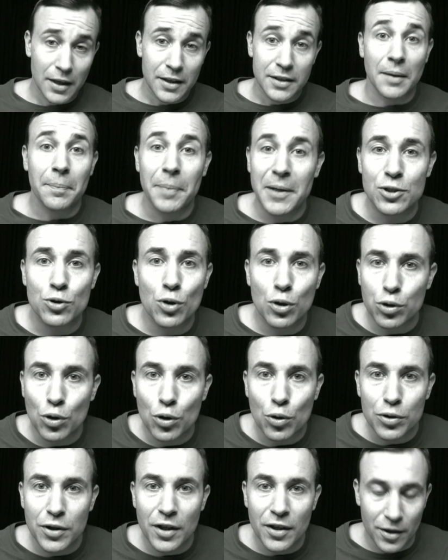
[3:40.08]
Ça passe de l'autre
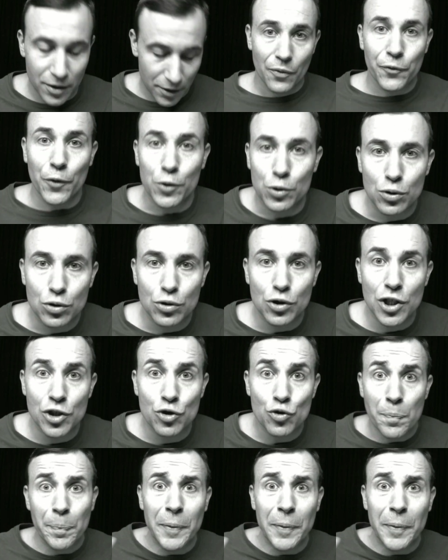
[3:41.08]
côté. Faute sur Jésus.